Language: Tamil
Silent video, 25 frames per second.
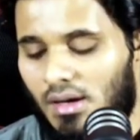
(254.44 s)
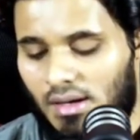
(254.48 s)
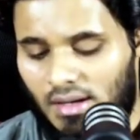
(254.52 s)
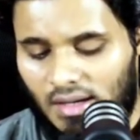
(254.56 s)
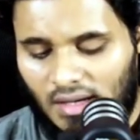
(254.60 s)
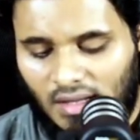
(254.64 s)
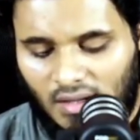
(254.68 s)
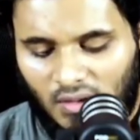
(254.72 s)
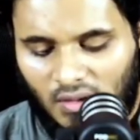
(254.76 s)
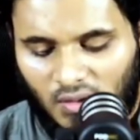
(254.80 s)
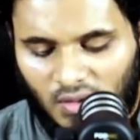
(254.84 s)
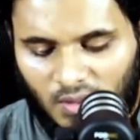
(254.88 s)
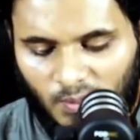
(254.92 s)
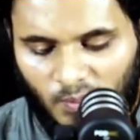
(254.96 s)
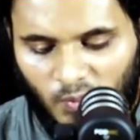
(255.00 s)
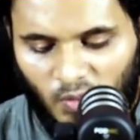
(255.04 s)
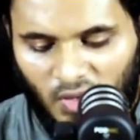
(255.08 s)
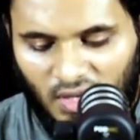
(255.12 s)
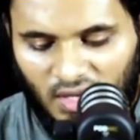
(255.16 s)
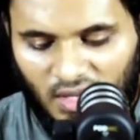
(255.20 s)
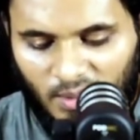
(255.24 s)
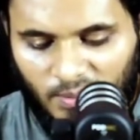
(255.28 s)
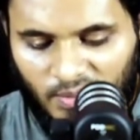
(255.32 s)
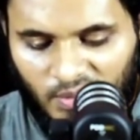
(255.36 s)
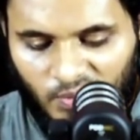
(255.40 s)
அல்லாஹ்
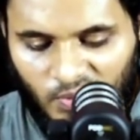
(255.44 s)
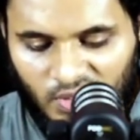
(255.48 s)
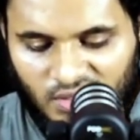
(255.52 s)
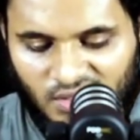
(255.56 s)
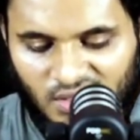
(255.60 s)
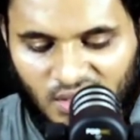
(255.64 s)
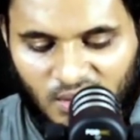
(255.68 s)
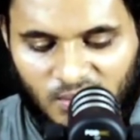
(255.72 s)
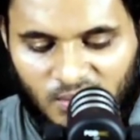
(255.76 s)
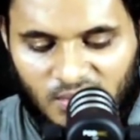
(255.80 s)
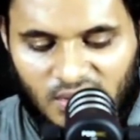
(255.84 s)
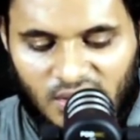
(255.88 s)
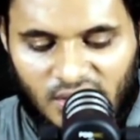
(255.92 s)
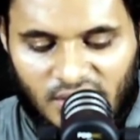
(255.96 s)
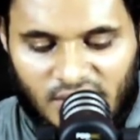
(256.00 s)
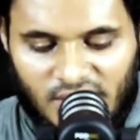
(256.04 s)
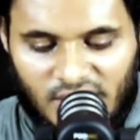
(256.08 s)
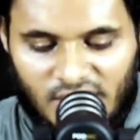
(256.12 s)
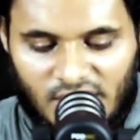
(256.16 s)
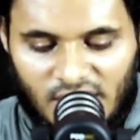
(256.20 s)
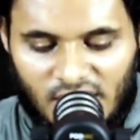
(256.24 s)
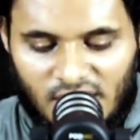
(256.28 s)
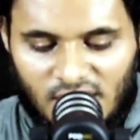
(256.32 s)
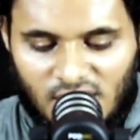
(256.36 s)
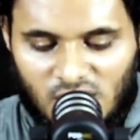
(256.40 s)
ரபுல் ஆலமின் வசனம்
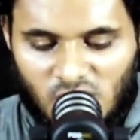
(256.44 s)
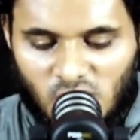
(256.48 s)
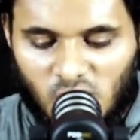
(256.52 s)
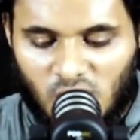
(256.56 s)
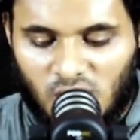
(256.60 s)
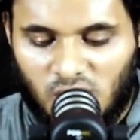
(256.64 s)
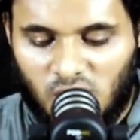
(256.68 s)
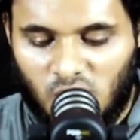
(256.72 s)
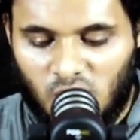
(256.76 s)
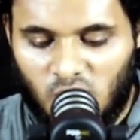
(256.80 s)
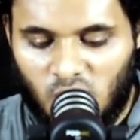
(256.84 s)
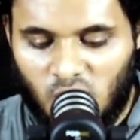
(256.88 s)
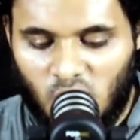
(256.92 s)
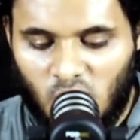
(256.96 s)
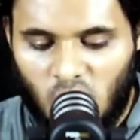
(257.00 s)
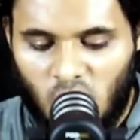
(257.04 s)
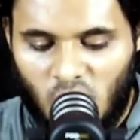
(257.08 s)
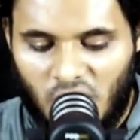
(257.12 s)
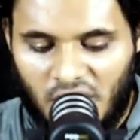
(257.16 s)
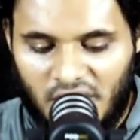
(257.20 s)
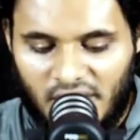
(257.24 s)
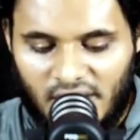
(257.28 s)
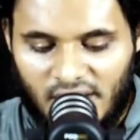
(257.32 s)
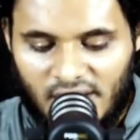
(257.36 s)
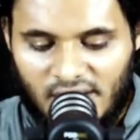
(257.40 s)
இருக்கிறான் சூரத்து
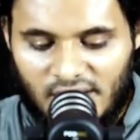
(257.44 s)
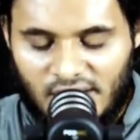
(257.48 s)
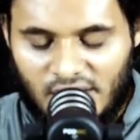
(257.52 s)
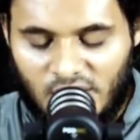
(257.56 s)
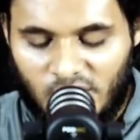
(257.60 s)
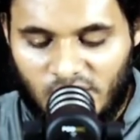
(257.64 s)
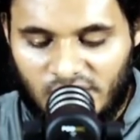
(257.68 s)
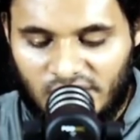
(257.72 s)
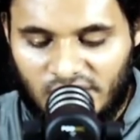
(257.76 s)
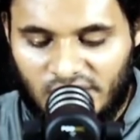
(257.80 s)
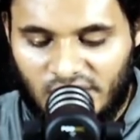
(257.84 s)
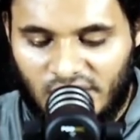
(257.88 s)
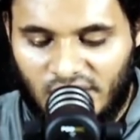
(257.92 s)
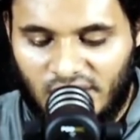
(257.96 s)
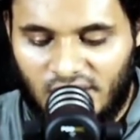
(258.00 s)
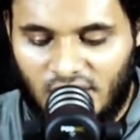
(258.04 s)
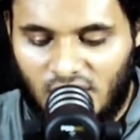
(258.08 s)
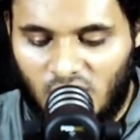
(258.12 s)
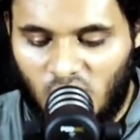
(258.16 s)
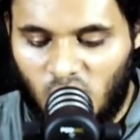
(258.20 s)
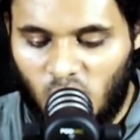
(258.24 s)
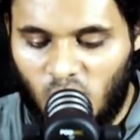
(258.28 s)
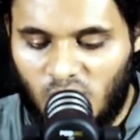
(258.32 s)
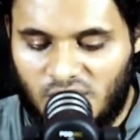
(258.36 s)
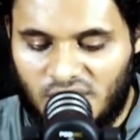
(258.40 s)
நூறுடைய இருபத்தி
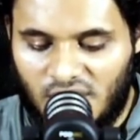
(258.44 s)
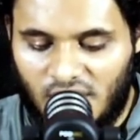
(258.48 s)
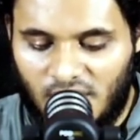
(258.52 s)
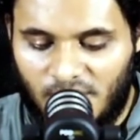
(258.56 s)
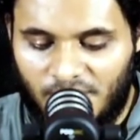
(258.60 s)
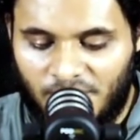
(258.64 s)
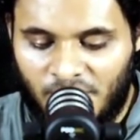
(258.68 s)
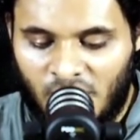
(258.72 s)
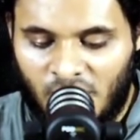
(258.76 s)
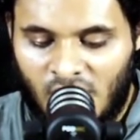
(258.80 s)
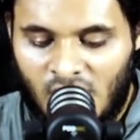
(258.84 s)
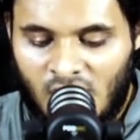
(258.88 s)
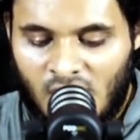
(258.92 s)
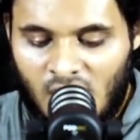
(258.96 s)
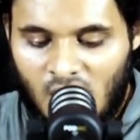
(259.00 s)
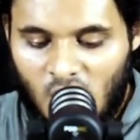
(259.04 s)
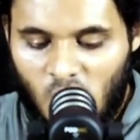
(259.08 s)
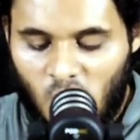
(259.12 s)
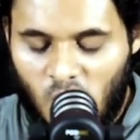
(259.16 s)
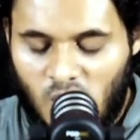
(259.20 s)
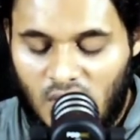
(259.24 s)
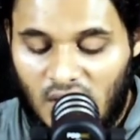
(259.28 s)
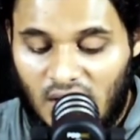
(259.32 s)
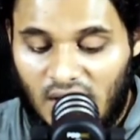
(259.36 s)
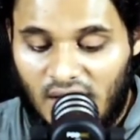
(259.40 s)
ரெண்டாவது வசனம்
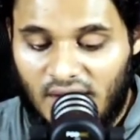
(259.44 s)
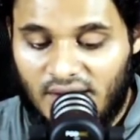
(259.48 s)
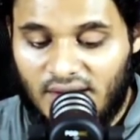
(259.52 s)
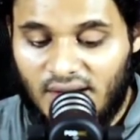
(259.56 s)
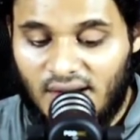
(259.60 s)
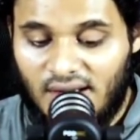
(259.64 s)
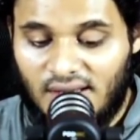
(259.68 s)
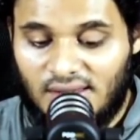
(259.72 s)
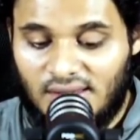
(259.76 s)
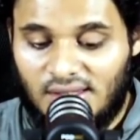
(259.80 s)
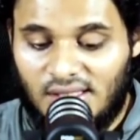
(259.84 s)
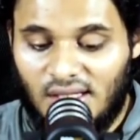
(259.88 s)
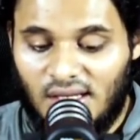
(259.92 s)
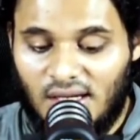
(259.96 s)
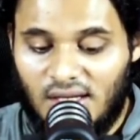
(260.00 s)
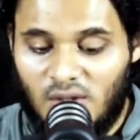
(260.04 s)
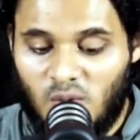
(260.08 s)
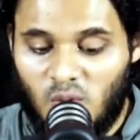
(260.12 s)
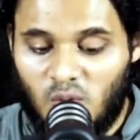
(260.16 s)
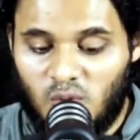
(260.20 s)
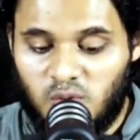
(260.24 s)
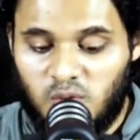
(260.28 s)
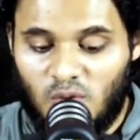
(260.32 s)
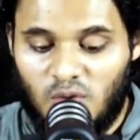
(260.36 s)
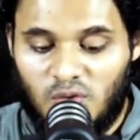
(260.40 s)
ஒலாய தலி
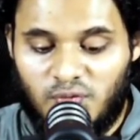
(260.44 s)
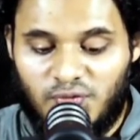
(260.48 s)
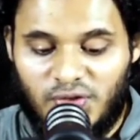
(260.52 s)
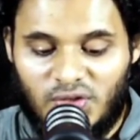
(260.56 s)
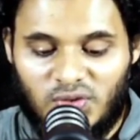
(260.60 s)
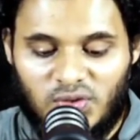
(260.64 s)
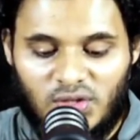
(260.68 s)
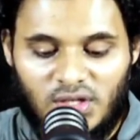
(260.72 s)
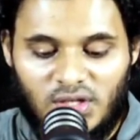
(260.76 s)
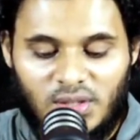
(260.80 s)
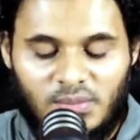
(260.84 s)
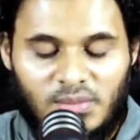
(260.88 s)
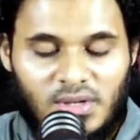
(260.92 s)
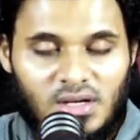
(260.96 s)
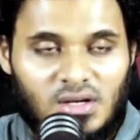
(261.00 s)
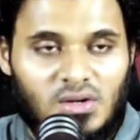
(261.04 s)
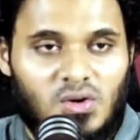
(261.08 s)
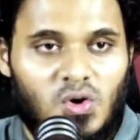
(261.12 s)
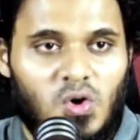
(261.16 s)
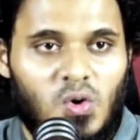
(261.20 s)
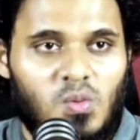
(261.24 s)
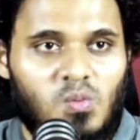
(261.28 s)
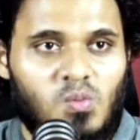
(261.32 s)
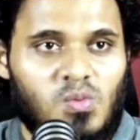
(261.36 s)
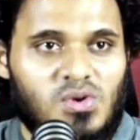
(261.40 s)
உதுல் ஃபதுலி
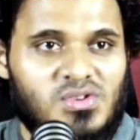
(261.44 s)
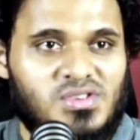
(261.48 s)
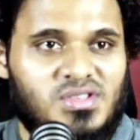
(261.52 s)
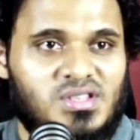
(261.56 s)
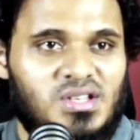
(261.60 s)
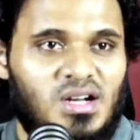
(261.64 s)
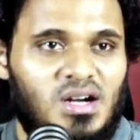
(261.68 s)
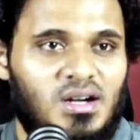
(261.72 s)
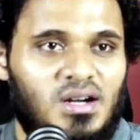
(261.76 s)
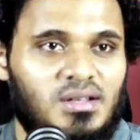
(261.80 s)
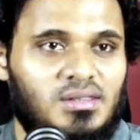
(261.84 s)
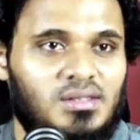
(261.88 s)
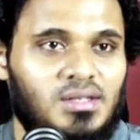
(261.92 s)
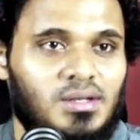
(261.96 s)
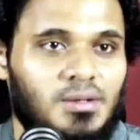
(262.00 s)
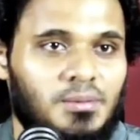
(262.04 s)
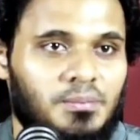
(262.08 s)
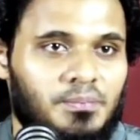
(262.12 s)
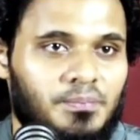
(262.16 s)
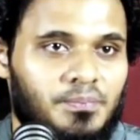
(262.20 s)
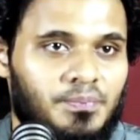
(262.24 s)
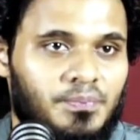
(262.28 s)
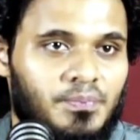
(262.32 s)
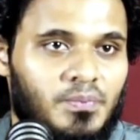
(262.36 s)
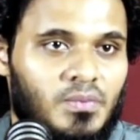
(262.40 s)
மின்கும் வசாத்தி
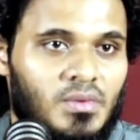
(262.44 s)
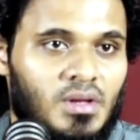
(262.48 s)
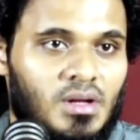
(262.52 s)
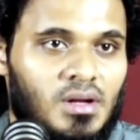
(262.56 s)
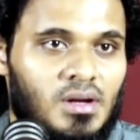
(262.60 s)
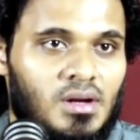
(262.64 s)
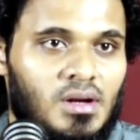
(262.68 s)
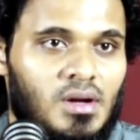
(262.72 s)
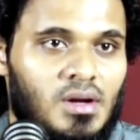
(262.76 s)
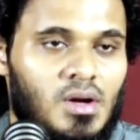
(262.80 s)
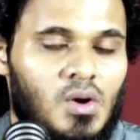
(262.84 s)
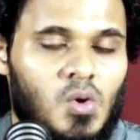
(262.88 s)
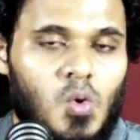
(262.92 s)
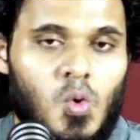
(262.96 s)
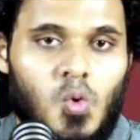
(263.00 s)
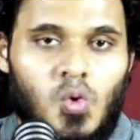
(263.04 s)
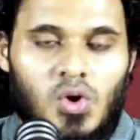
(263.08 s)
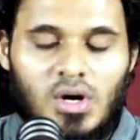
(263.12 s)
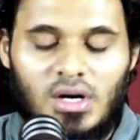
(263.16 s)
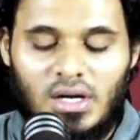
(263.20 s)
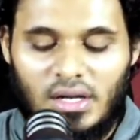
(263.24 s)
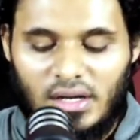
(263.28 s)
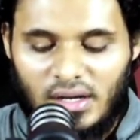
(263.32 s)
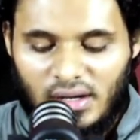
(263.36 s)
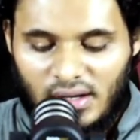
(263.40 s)

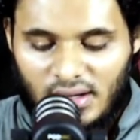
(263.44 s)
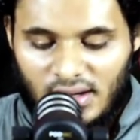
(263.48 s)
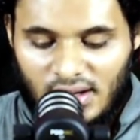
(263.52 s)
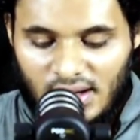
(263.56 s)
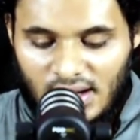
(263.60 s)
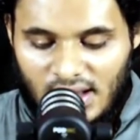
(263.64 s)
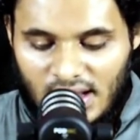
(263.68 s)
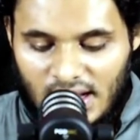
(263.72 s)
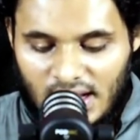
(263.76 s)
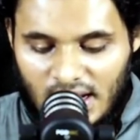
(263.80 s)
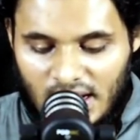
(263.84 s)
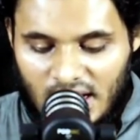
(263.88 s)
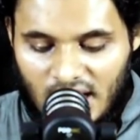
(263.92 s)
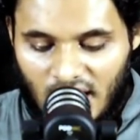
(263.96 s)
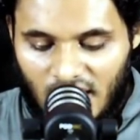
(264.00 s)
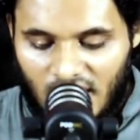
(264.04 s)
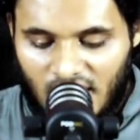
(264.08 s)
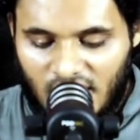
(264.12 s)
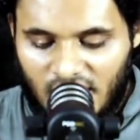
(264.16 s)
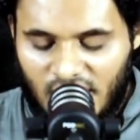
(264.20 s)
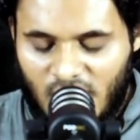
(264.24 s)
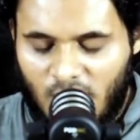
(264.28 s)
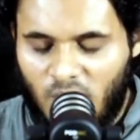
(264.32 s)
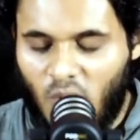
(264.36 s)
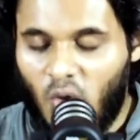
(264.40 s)
உங்களில்
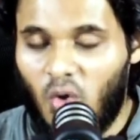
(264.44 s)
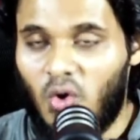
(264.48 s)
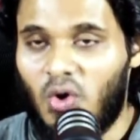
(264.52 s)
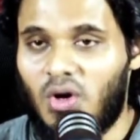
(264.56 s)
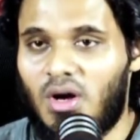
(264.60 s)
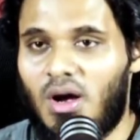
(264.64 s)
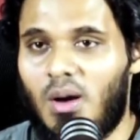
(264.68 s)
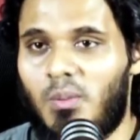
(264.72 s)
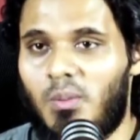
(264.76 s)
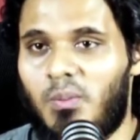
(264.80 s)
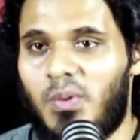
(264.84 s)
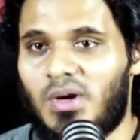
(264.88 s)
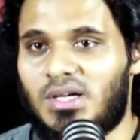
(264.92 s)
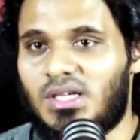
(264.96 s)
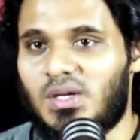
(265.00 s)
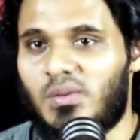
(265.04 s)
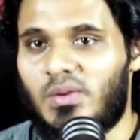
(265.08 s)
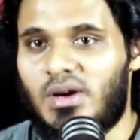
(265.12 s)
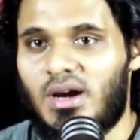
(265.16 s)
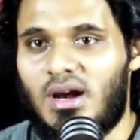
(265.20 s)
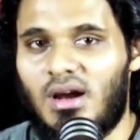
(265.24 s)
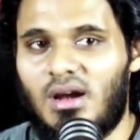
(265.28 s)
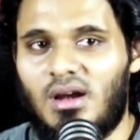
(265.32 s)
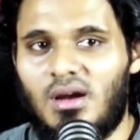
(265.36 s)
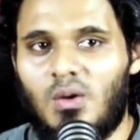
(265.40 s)
கண்ணியம்
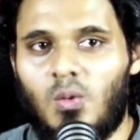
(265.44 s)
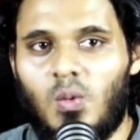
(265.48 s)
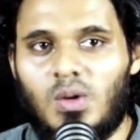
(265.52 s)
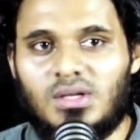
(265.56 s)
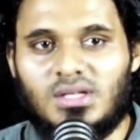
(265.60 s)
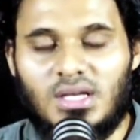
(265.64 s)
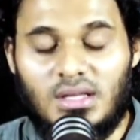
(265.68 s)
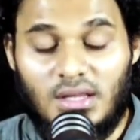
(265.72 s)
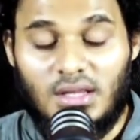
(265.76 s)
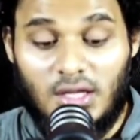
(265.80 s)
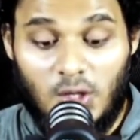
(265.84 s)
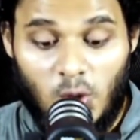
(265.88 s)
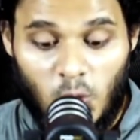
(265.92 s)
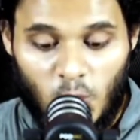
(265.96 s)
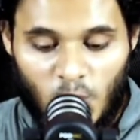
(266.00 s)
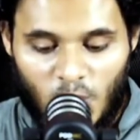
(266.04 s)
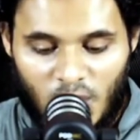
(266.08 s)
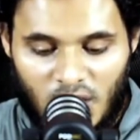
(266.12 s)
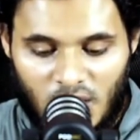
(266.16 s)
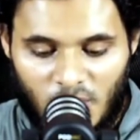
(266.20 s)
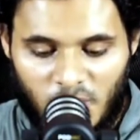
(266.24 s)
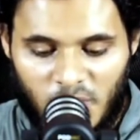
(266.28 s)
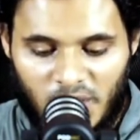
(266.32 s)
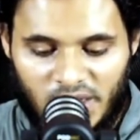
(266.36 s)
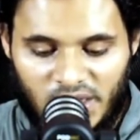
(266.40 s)
கொடுக்கப்பட்டவர்கள் வசதி
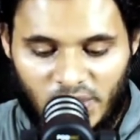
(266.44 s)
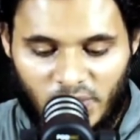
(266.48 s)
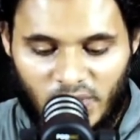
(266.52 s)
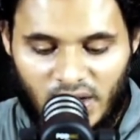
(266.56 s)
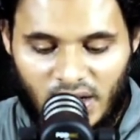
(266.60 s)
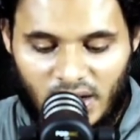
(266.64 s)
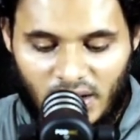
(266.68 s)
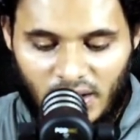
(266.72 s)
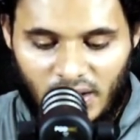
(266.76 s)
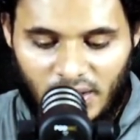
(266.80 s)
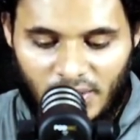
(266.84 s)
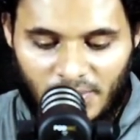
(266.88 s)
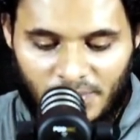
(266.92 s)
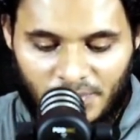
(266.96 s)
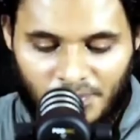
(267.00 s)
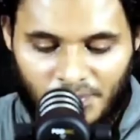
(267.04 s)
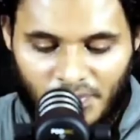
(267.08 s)
கொடுக்கப்பட்டவர்கள்